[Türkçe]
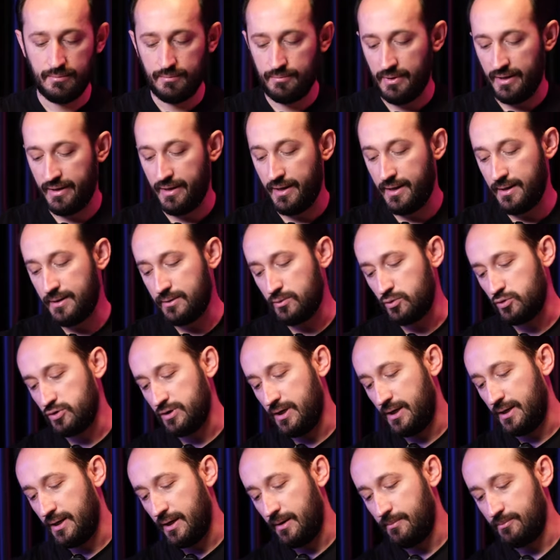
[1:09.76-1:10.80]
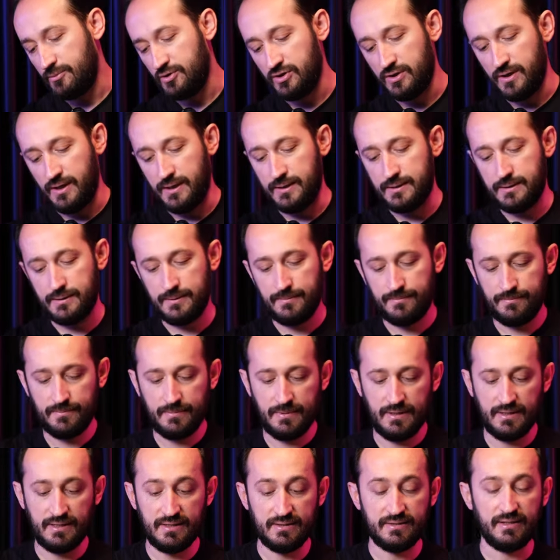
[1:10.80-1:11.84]
Bayağı güzel yapmışlar.
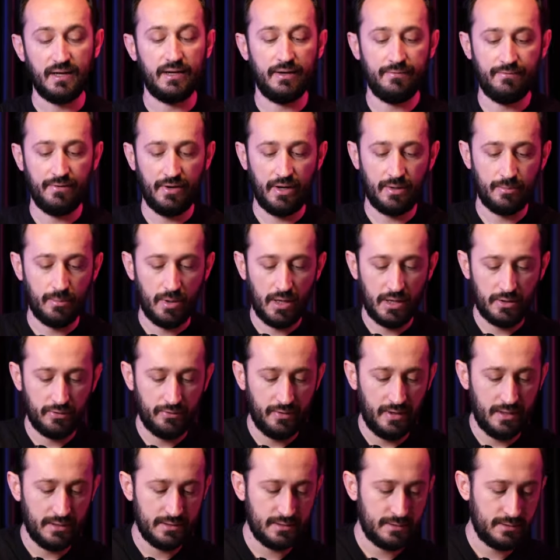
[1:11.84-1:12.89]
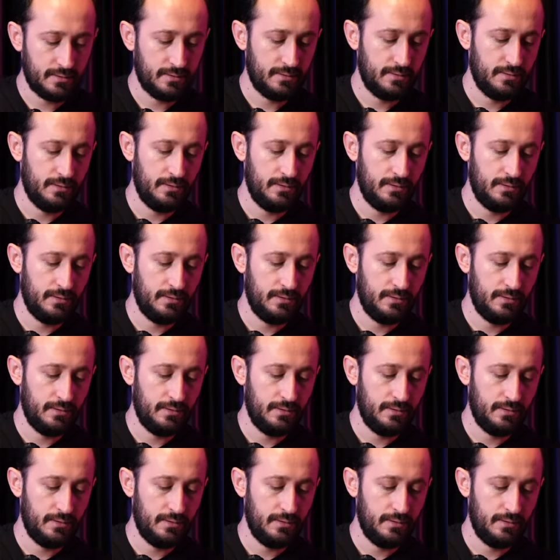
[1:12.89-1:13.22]
İki tane fermuarı var.